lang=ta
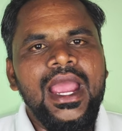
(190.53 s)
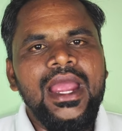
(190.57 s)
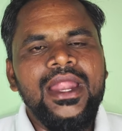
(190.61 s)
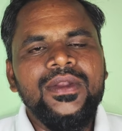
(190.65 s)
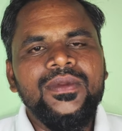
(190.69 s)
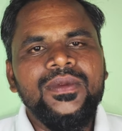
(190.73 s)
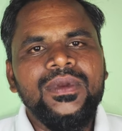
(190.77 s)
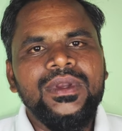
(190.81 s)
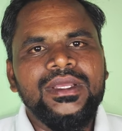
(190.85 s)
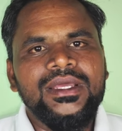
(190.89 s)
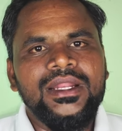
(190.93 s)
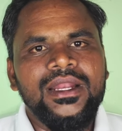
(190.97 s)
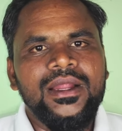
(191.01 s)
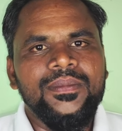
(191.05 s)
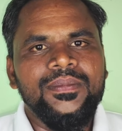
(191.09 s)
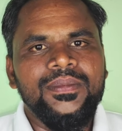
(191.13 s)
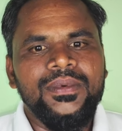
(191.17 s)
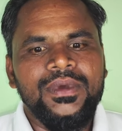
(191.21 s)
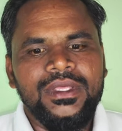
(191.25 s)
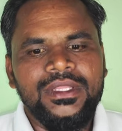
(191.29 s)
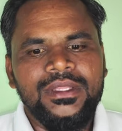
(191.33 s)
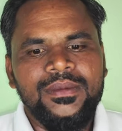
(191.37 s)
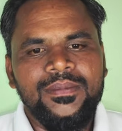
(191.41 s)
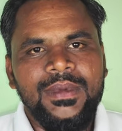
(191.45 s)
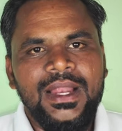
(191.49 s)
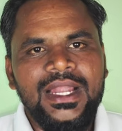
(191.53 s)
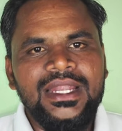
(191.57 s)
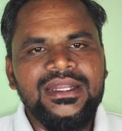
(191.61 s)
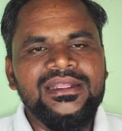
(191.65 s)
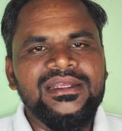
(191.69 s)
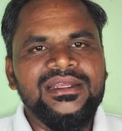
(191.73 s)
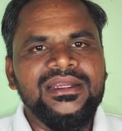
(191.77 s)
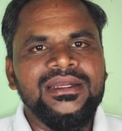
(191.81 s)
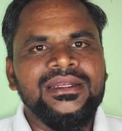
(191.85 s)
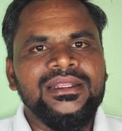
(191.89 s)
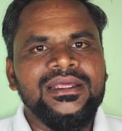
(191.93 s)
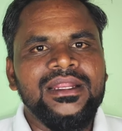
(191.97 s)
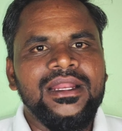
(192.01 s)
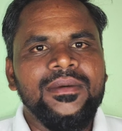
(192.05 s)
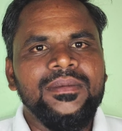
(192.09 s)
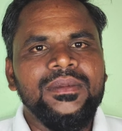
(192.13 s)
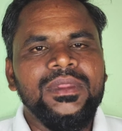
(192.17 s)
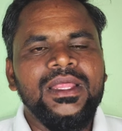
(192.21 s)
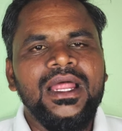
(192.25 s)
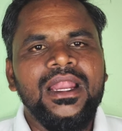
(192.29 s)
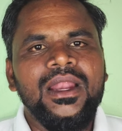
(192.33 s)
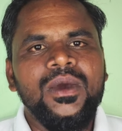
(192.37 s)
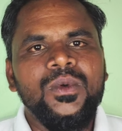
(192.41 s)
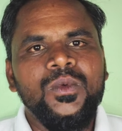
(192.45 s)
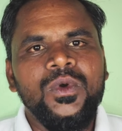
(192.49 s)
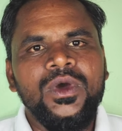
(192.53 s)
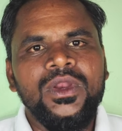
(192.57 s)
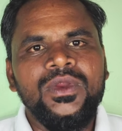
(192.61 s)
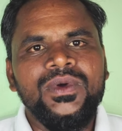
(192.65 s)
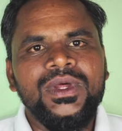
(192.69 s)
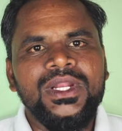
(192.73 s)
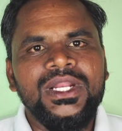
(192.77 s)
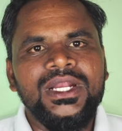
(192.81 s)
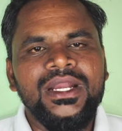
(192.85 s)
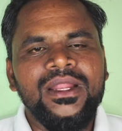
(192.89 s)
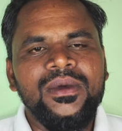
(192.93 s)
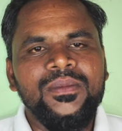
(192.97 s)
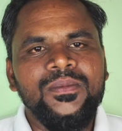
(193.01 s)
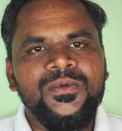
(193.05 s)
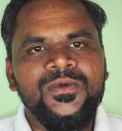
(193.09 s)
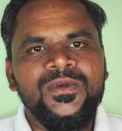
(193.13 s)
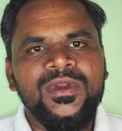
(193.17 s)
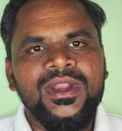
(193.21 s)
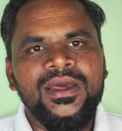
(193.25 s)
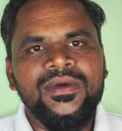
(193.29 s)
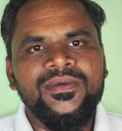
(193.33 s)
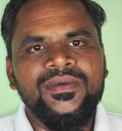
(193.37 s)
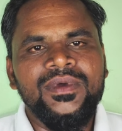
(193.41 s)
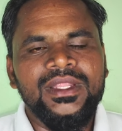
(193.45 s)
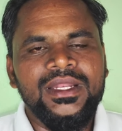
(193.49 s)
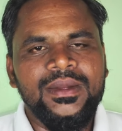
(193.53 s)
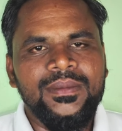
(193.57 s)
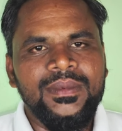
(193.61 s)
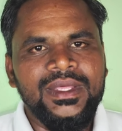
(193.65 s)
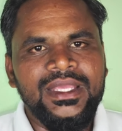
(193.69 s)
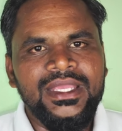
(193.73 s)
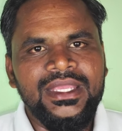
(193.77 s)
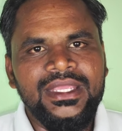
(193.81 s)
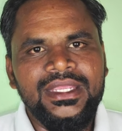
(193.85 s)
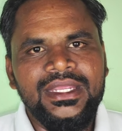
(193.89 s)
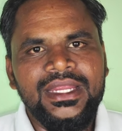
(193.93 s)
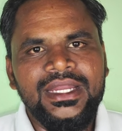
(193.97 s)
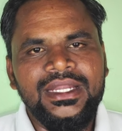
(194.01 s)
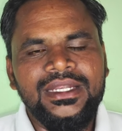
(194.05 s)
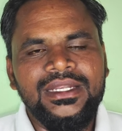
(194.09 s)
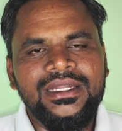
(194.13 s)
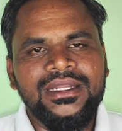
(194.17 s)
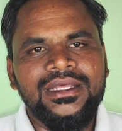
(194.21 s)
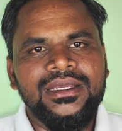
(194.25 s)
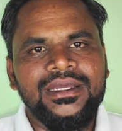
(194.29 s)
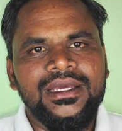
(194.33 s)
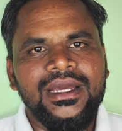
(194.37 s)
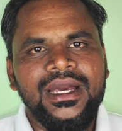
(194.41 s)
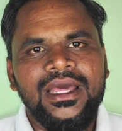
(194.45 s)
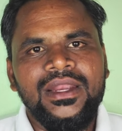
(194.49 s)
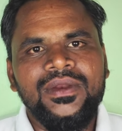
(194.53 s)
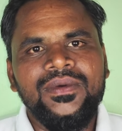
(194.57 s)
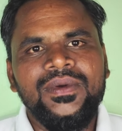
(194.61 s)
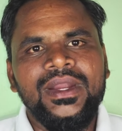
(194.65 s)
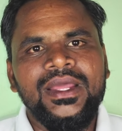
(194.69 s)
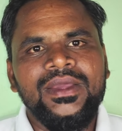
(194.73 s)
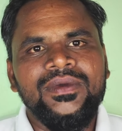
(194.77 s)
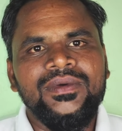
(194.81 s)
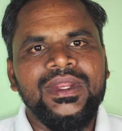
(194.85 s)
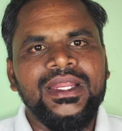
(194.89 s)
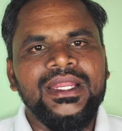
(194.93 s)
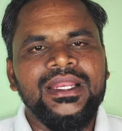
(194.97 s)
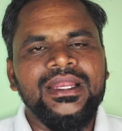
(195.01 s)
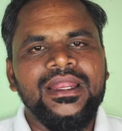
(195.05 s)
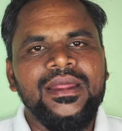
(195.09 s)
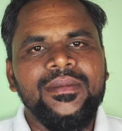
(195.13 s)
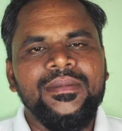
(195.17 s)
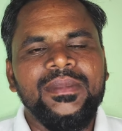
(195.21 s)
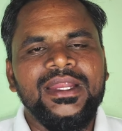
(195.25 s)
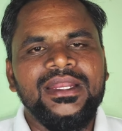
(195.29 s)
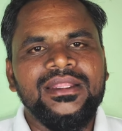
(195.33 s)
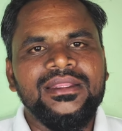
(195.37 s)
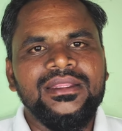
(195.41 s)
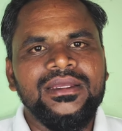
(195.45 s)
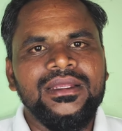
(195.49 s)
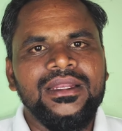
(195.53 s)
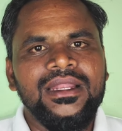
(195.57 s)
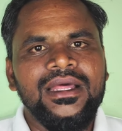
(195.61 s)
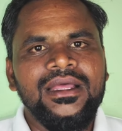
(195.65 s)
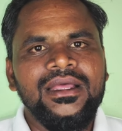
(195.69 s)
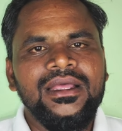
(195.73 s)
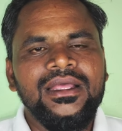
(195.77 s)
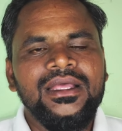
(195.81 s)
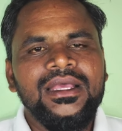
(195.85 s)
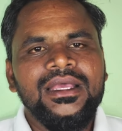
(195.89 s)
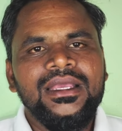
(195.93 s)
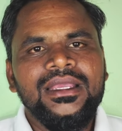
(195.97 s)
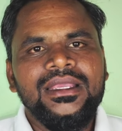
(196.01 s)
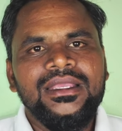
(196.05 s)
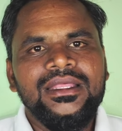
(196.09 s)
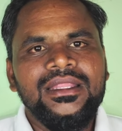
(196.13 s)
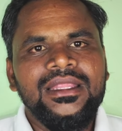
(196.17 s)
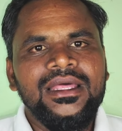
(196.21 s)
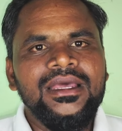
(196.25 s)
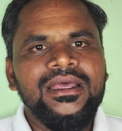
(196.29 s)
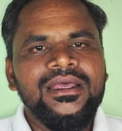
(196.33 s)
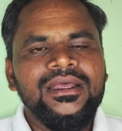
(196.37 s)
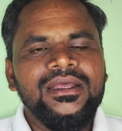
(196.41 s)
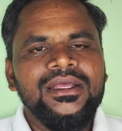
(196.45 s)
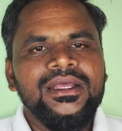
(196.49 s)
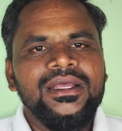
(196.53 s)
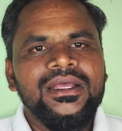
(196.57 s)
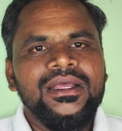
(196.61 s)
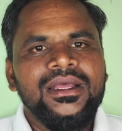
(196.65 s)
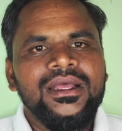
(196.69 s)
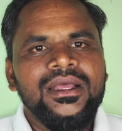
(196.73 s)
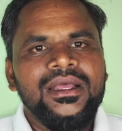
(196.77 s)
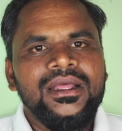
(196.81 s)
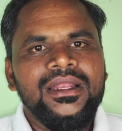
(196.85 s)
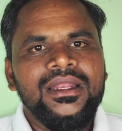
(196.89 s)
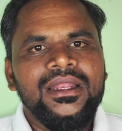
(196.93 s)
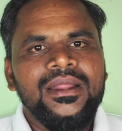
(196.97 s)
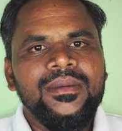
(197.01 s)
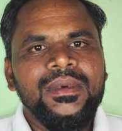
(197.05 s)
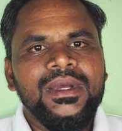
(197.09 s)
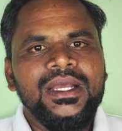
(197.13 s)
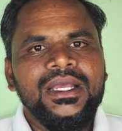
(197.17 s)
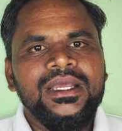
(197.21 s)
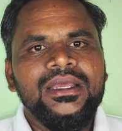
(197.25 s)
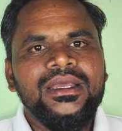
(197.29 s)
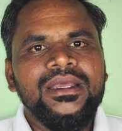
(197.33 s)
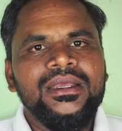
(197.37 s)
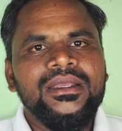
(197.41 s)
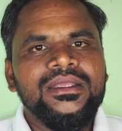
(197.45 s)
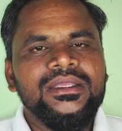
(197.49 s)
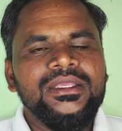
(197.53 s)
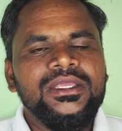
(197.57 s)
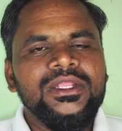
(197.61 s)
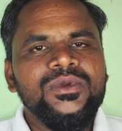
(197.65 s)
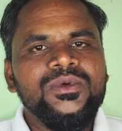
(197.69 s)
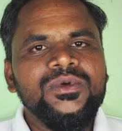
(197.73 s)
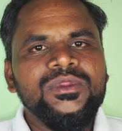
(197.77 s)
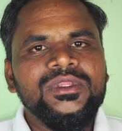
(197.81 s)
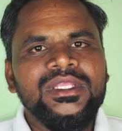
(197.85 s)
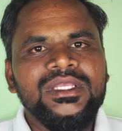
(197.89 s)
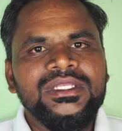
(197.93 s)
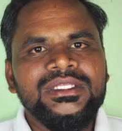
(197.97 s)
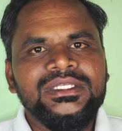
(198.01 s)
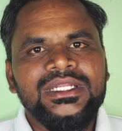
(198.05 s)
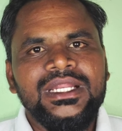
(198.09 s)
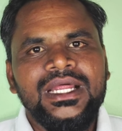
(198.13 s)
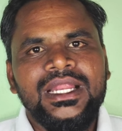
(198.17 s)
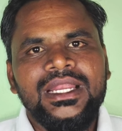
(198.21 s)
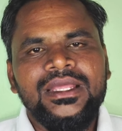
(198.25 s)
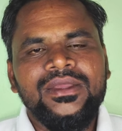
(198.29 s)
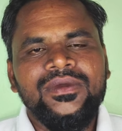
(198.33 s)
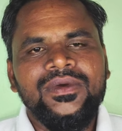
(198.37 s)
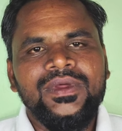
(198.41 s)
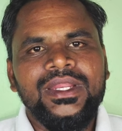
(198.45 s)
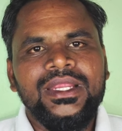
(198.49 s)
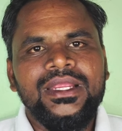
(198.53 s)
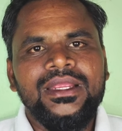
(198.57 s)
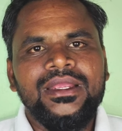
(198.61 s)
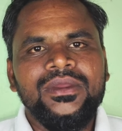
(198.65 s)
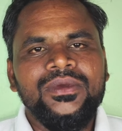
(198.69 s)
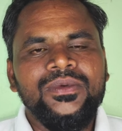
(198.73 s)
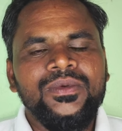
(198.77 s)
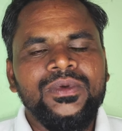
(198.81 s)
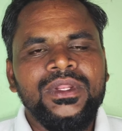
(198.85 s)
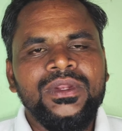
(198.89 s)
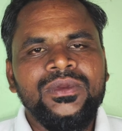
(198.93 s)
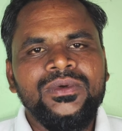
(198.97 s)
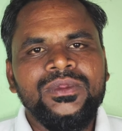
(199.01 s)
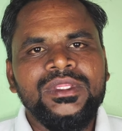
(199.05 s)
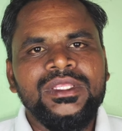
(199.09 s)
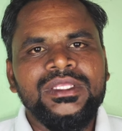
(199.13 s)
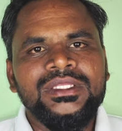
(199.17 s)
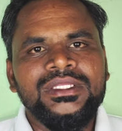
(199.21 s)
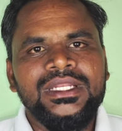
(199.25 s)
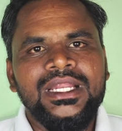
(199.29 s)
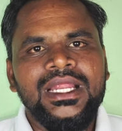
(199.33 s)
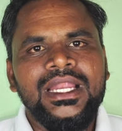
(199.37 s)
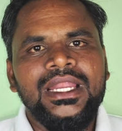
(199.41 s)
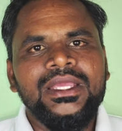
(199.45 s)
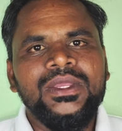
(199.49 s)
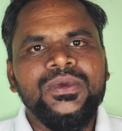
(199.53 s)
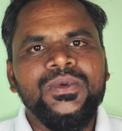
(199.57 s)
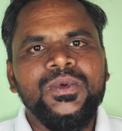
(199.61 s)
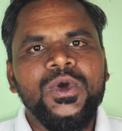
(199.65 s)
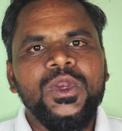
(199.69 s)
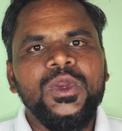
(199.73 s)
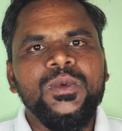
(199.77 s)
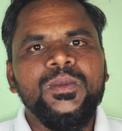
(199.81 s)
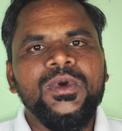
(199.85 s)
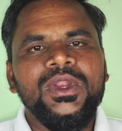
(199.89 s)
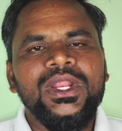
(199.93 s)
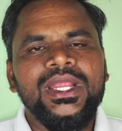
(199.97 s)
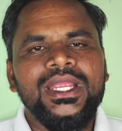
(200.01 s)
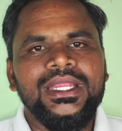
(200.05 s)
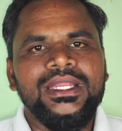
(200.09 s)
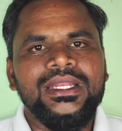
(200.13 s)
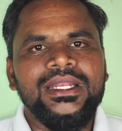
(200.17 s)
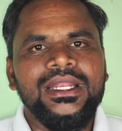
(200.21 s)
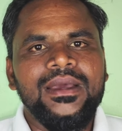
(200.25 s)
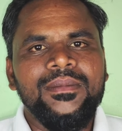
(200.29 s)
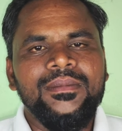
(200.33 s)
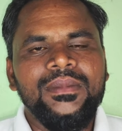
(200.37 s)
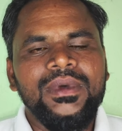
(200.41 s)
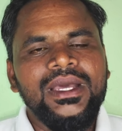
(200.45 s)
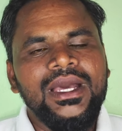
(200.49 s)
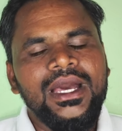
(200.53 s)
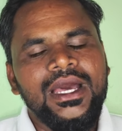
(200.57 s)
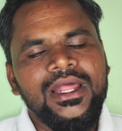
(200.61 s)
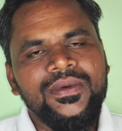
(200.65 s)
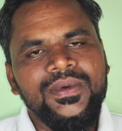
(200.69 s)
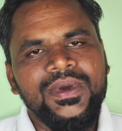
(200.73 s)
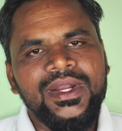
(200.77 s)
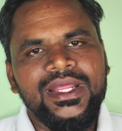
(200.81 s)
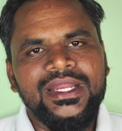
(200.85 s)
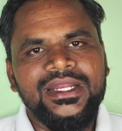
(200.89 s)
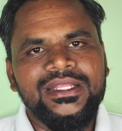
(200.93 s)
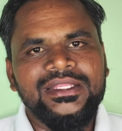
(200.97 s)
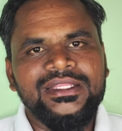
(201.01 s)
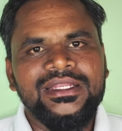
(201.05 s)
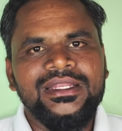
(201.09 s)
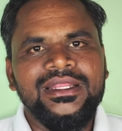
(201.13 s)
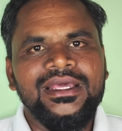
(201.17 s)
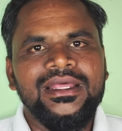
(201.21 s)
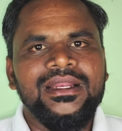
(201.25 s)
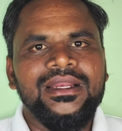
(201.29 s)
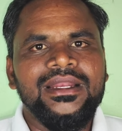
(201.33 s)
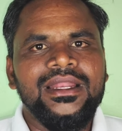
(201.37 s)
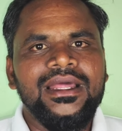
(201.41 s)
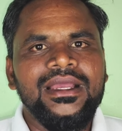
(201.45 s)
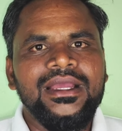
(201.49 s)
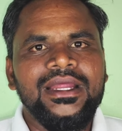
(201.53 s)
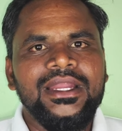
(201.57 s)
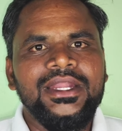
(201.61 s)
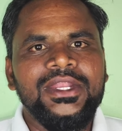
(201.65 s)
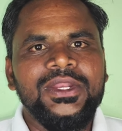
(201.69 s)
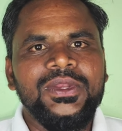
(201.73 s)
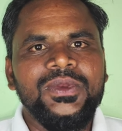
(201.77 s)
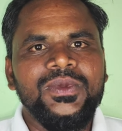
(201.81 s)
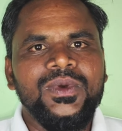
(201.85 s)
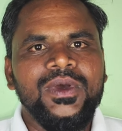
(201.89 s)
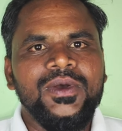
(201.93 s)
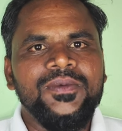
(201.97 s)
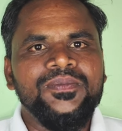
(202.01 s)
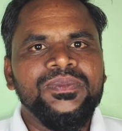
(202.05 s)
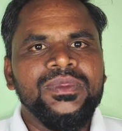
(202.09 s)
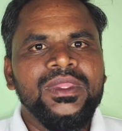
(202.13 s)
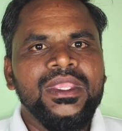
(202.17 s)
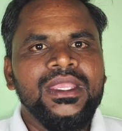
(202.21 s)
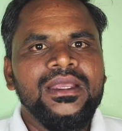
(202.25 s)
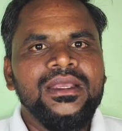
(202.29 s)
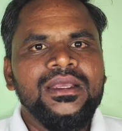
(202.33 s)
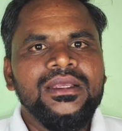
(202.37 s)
ஆனுவல் கிராப் இது மல்டிகட் கிராப் தான் ஆனால் ஒரு வருடம் ஃபுல்லாகவே நம்மளுக்கு எட்டு அறுவடை வரைக்கும் நம்ம எடுத்துக்கலாம் இதை நமக்கு இருபத்தஞ்சு நாளைக்கு வரைக்கும் இருபத்தஞ்சு நாளைக்கு ஒரு முறை நம்ம அறுவடை எடுத்துகிட்டே இருக்கலாம் கண்டினியூவாக